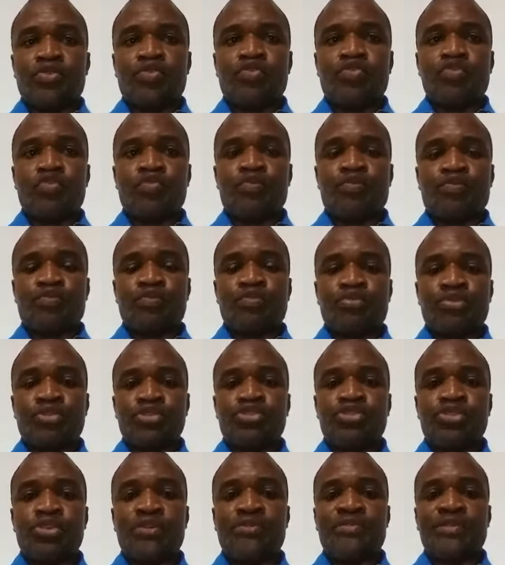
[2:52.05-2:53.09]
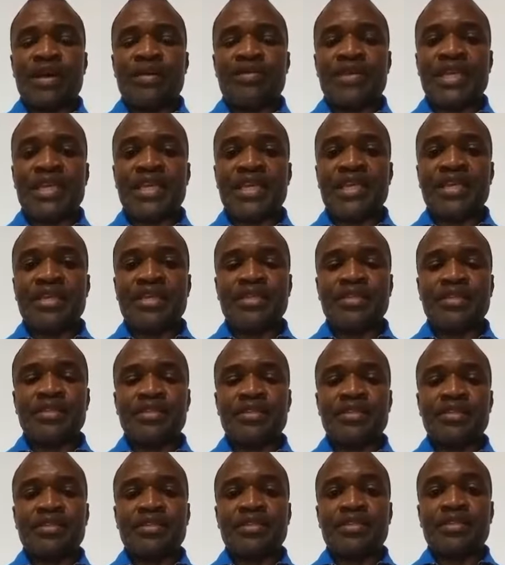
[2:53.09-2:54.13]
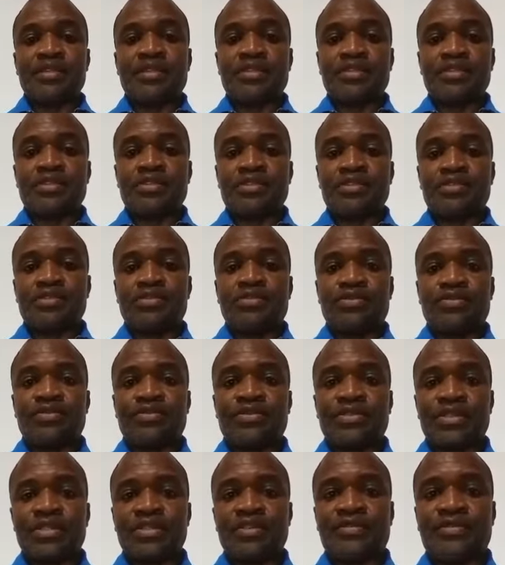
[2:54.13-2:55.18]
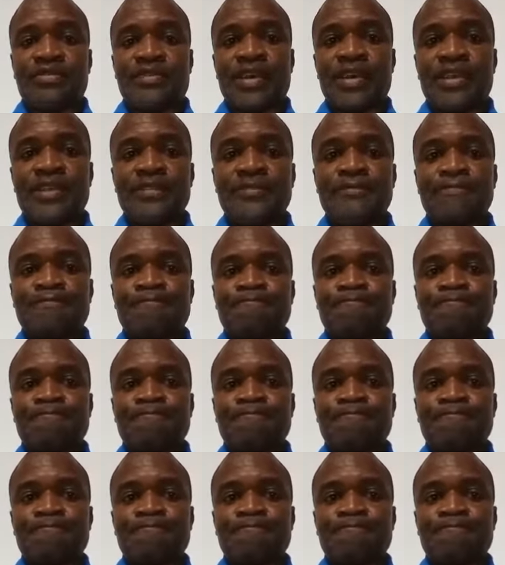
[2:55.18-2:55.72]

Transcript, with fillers: où plusieurs familles souffre de faim.